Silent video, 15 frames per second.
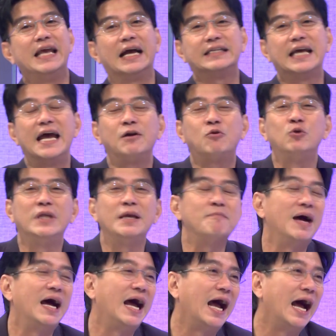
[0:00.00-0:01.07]
อยากจะให้ครูทิพ
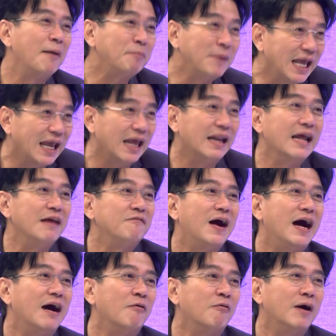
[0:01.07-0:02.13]
ย์มาอัปเดตให้
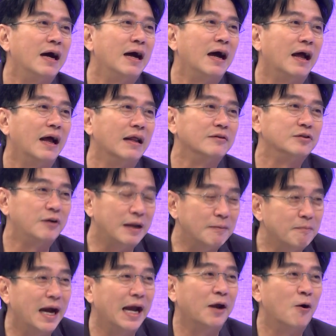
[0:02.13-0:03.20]
ฟังว่าเทรน
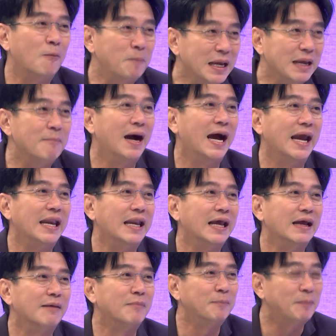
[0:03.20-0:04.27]
ด์ใหม่ของปีใหม่
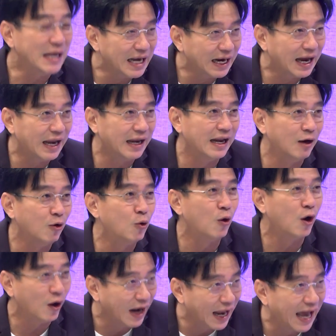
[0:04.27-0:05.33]
เนี่ยมันเป็นยังไงในโลก
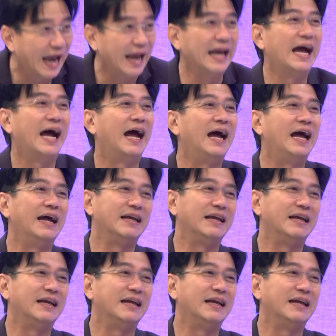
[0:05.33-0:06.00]
ออนไลน์ค่ะ